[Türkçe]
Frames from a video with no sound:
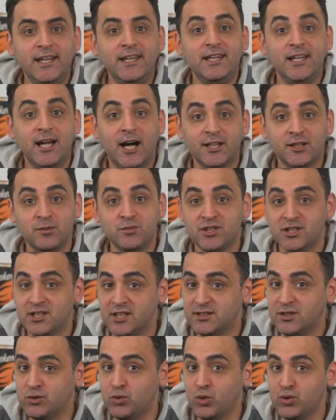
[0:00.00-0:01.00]
en iyi yardımcı
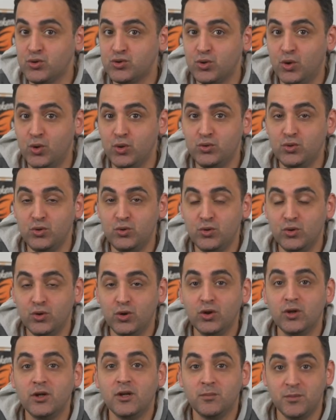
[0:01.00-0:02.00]
kadın oyuncu
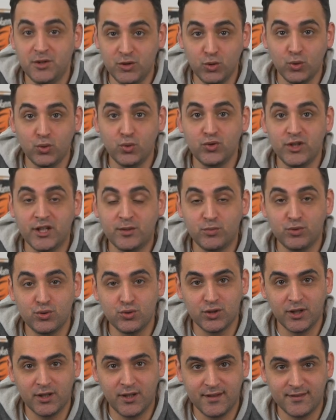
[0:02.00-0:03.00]
ödülünü
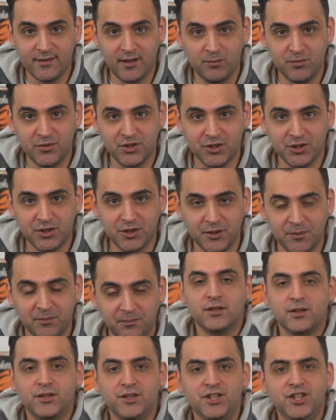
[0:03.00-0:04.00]
1973'te kazanmıştı.
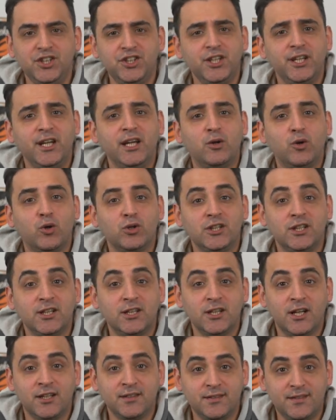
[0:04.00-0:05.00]
Gişe rekorları
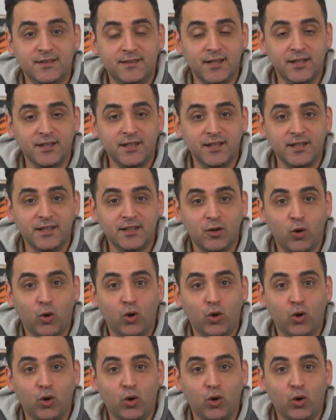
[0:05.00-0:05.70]
kıran Titanic,